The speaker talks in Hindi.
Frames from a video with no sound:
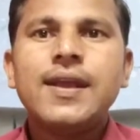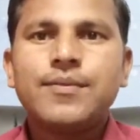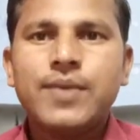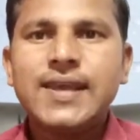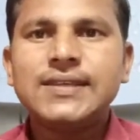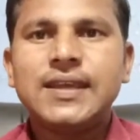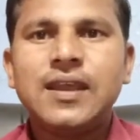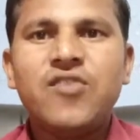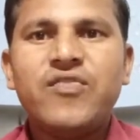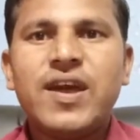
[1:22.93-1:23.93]
कि मेरे
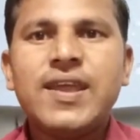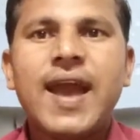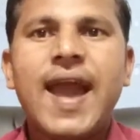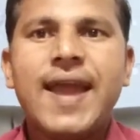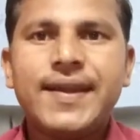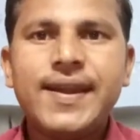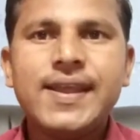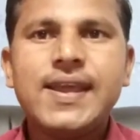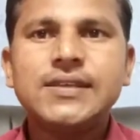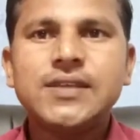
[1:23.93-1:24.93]
चैनल पर हंड्रेड
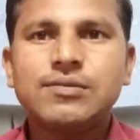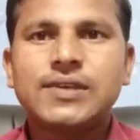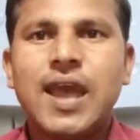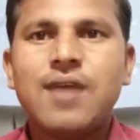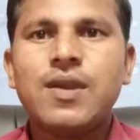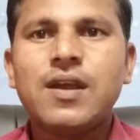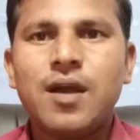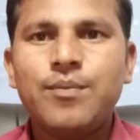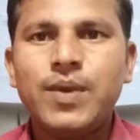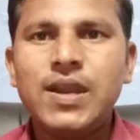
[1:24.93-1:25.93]
के सब्सक्राइबर
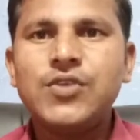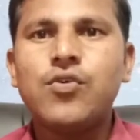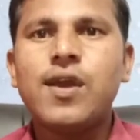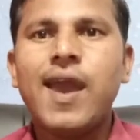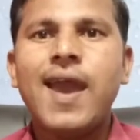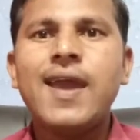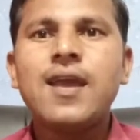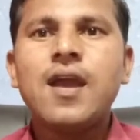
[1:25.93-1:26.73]
कंप्लीट हो गया है